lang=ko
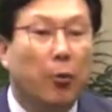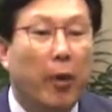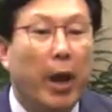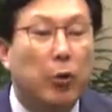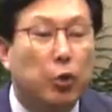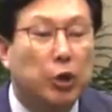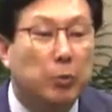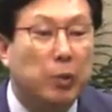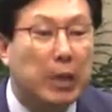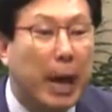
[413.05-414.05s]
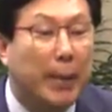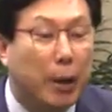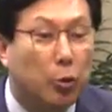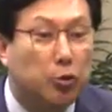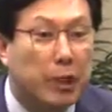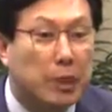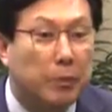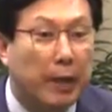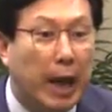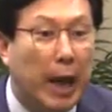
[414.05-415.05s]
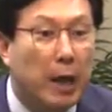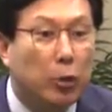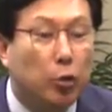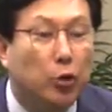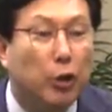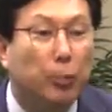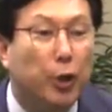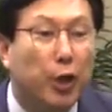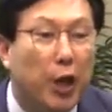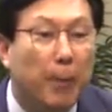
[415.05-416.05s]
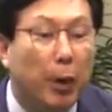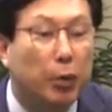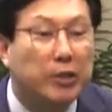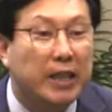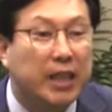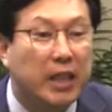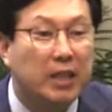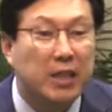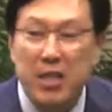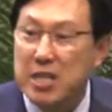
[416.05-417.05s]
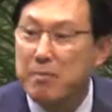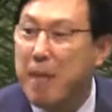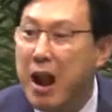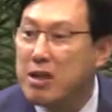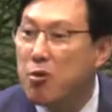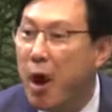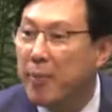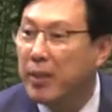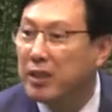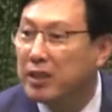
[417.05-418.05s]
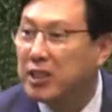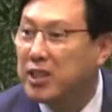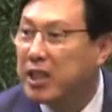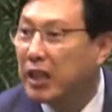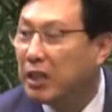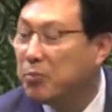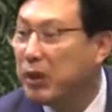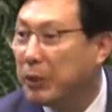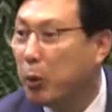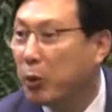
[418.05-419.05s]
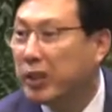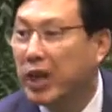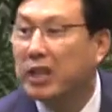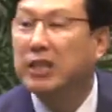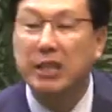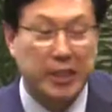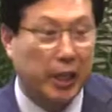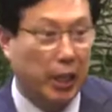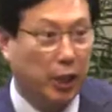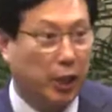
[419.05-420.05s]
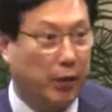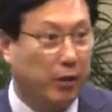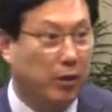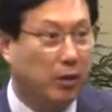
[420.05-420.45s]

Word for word: 왜 욕심이 야망이 오는 줄 아십니까? 돈을 벌어야 먹고 산다는 이 말도 안 되는 거지 같은 믿음이 오니까 그런 게 생기는 거예요.